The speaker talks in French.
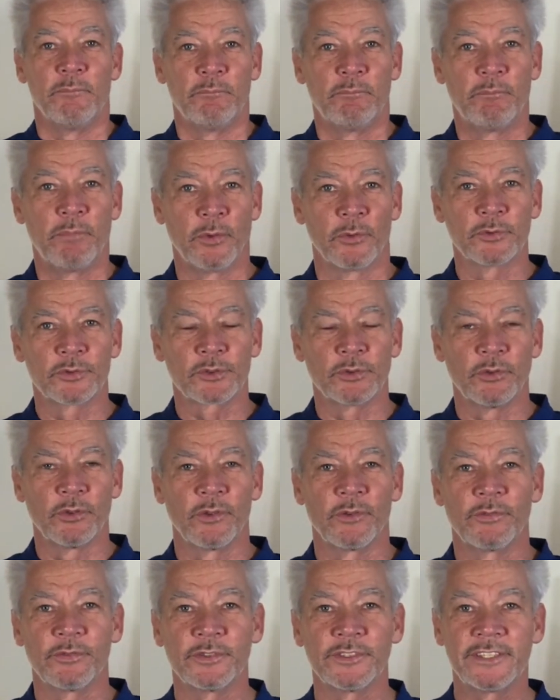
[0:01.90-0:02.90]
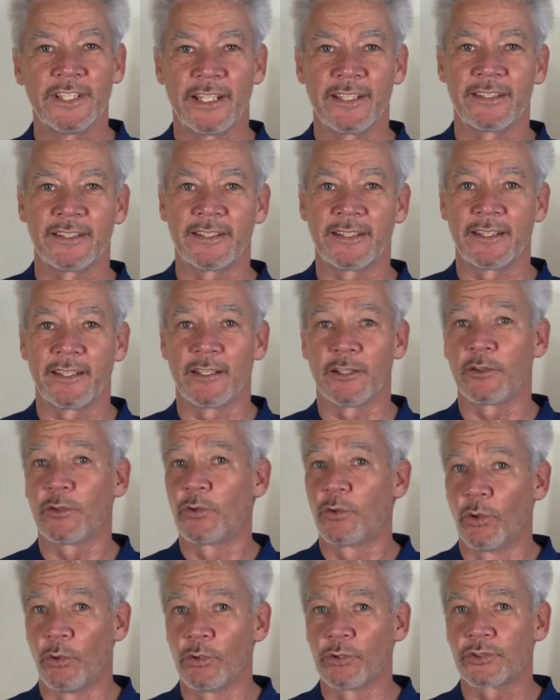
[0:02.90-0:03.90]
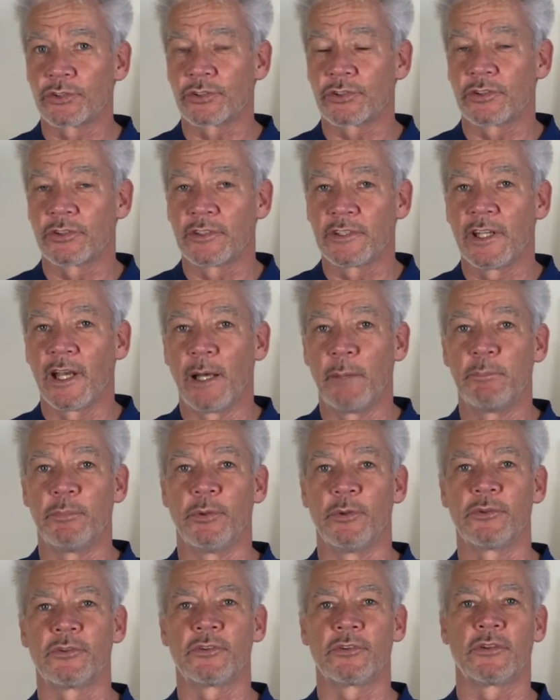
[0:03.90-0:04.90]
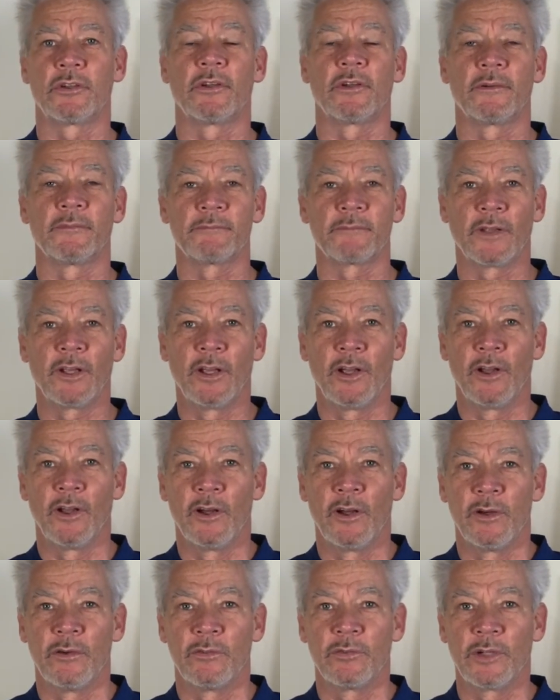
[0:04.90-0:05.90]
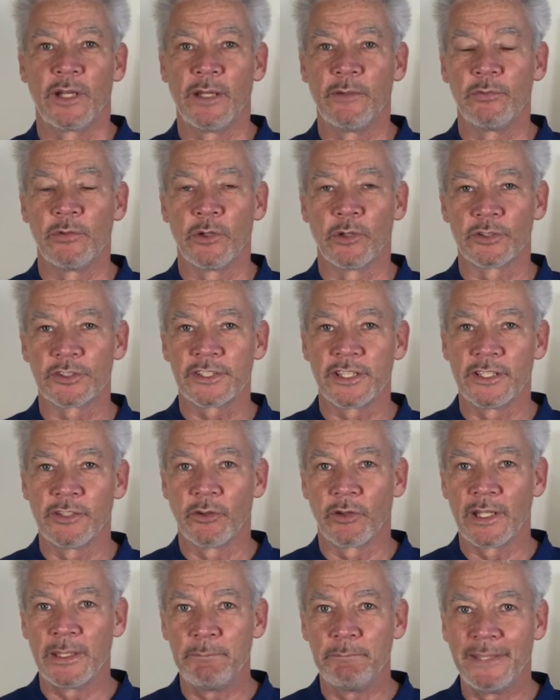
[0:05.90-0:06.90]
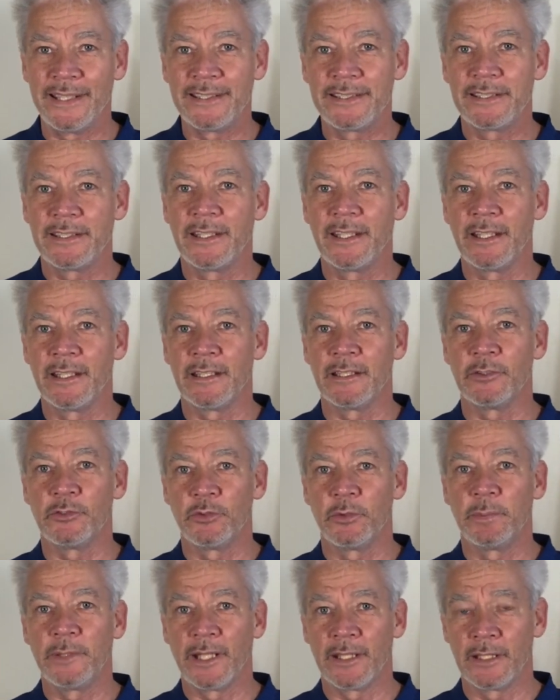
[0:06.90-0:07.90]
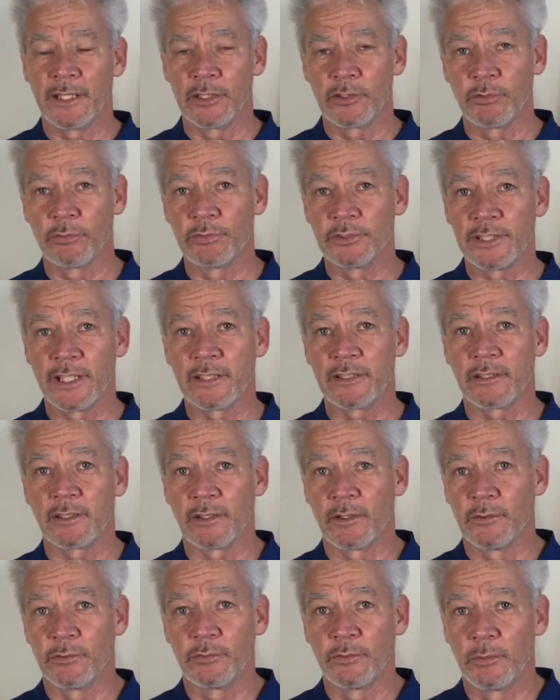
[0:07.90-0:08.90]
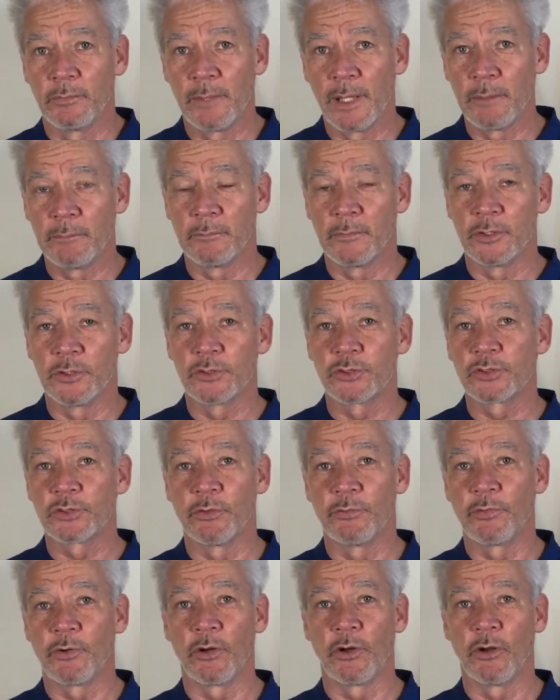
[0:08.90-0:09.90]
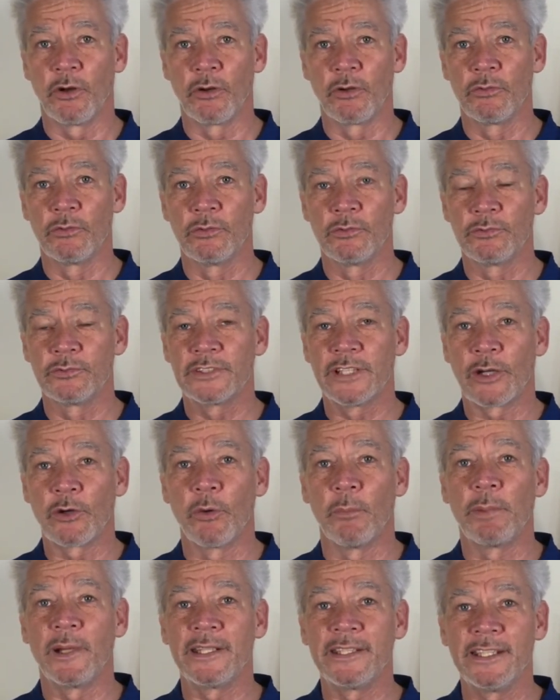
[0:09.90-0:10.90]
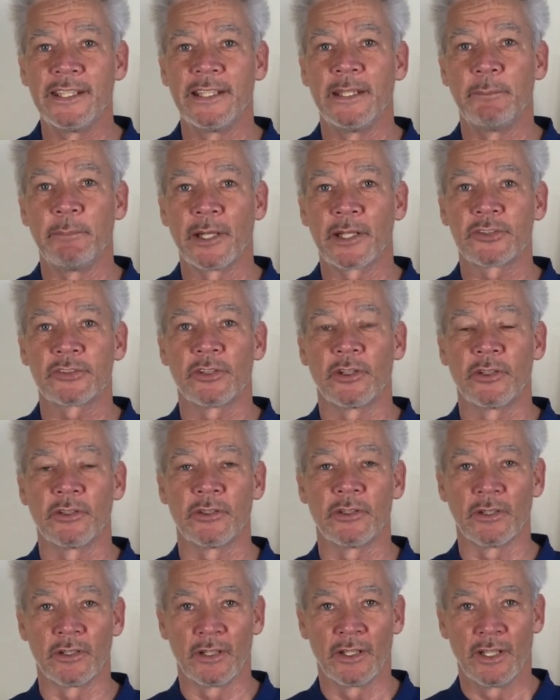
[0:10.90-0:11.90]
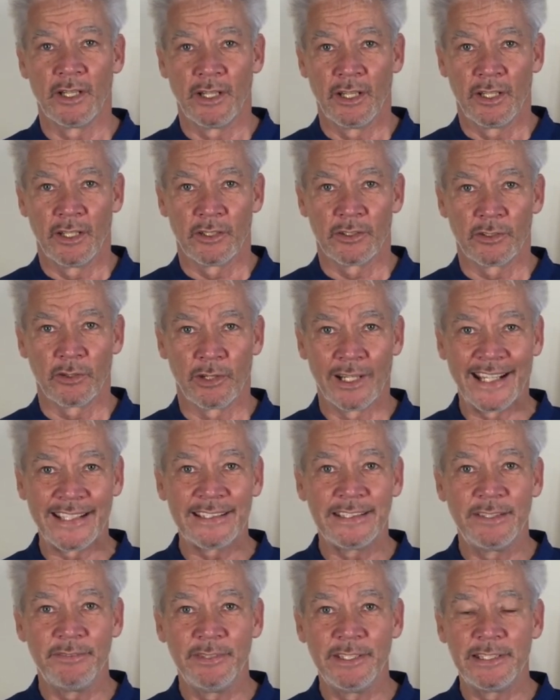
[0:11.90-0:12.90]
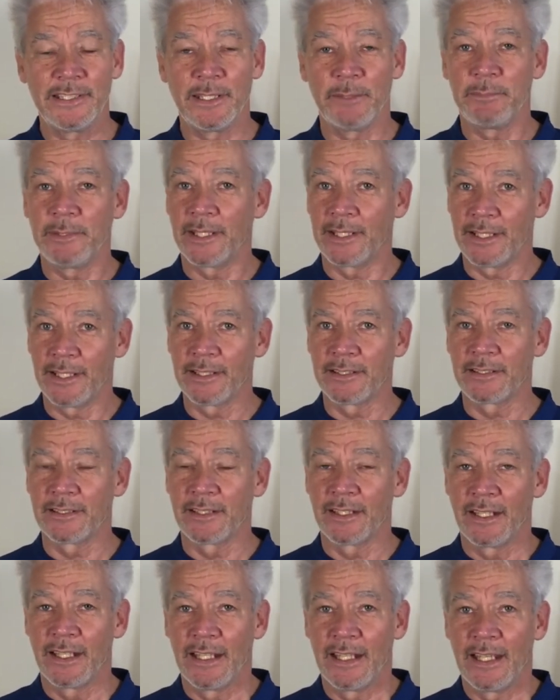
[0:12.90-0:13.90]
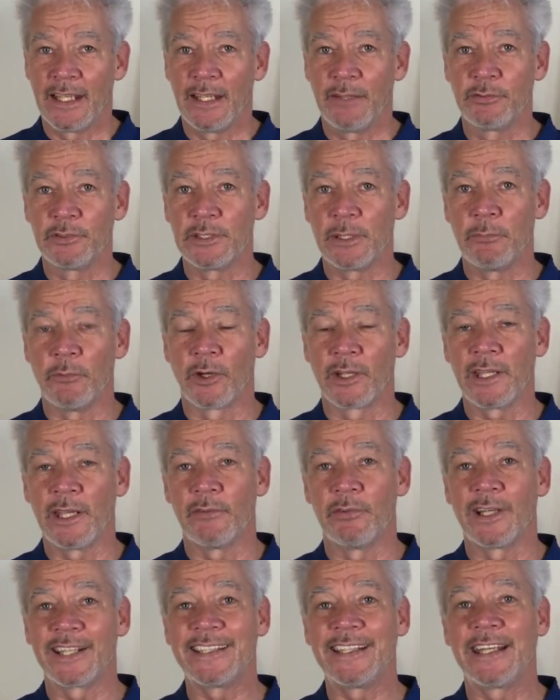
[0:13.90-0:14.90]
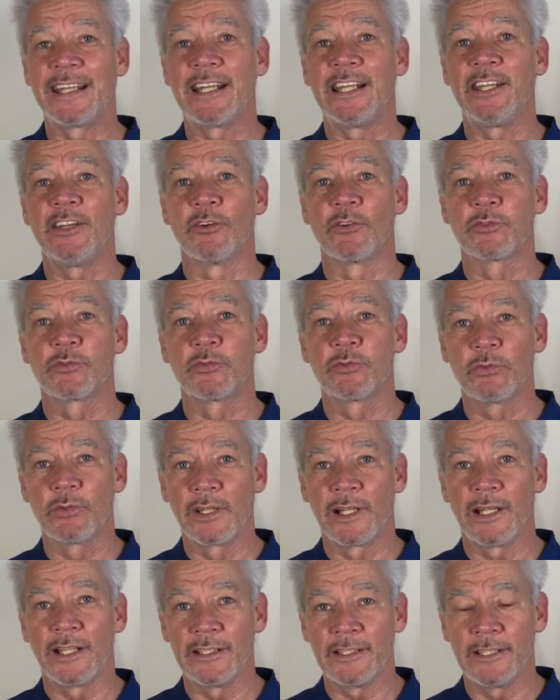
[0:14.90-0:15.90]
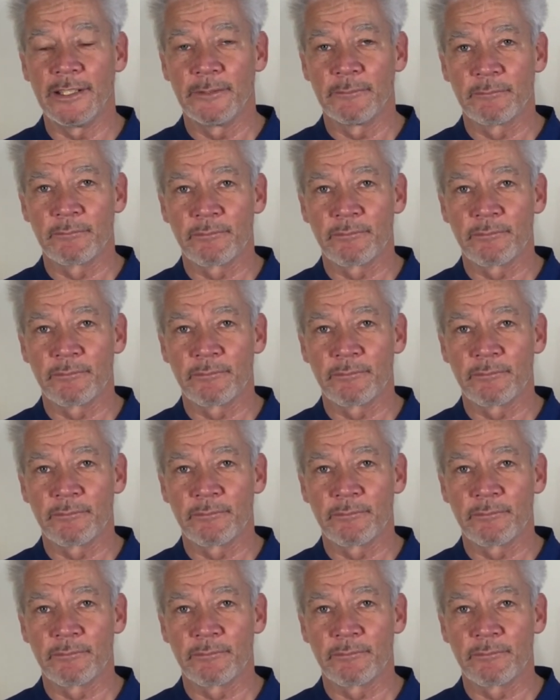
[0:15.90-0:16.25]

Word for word: Bonjour, vous êtes coach, thérapeute, vous voulez vous lancer dans les métiers du bien-être, vous êtes vous-même sophrologue ou vous accompagnez des personnes dans l'activité bien-être et vous aimeriez avoir des clients toute l'année.